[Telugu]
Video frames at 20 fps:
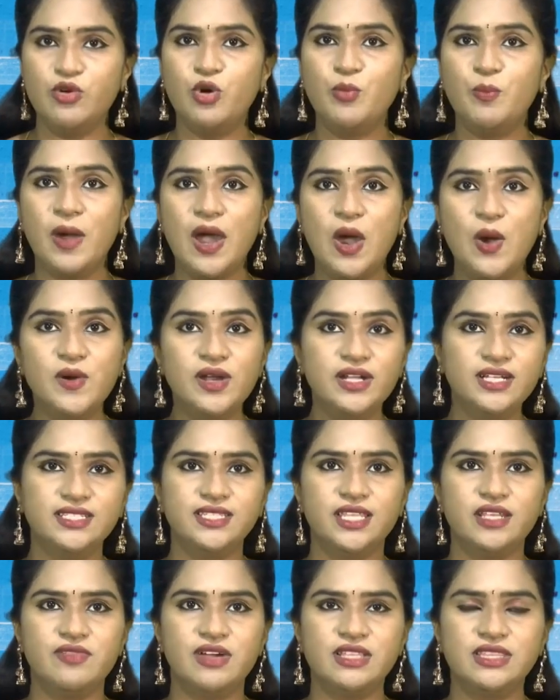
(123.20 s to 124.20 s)
ఓ పావుగంట
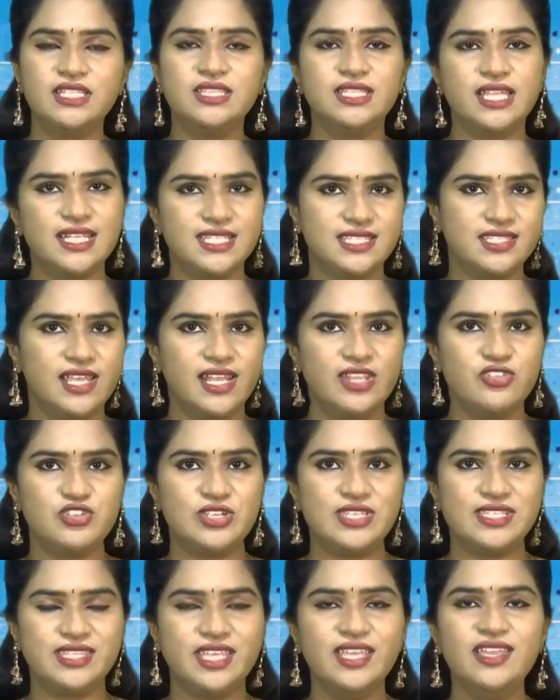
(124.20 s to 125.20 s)
తర్వాత తలస్నానం
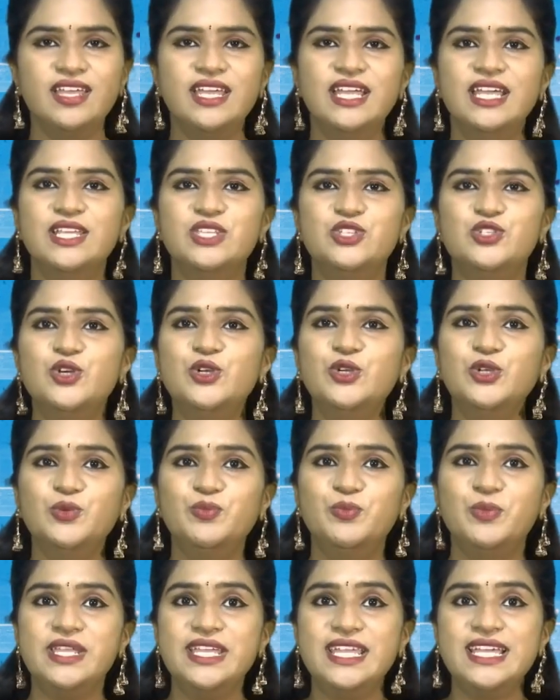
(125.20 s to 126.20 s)
చేస్తే జుట్టు
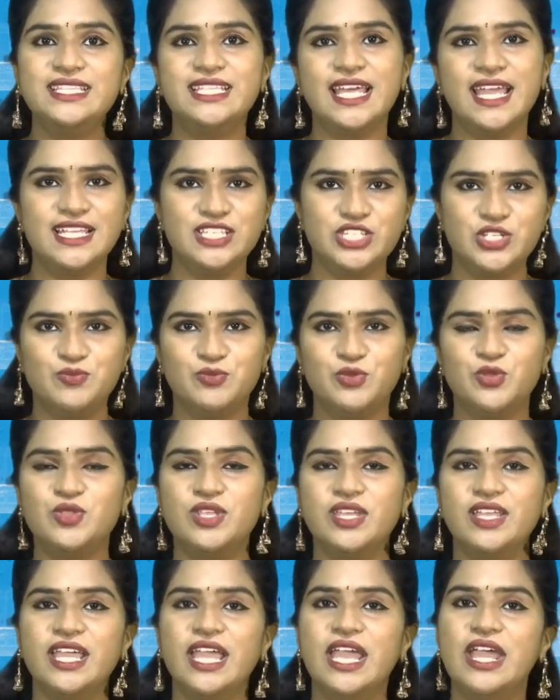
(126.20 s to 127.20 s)
మీకే థ్యాంక్స్ చెప్తుంది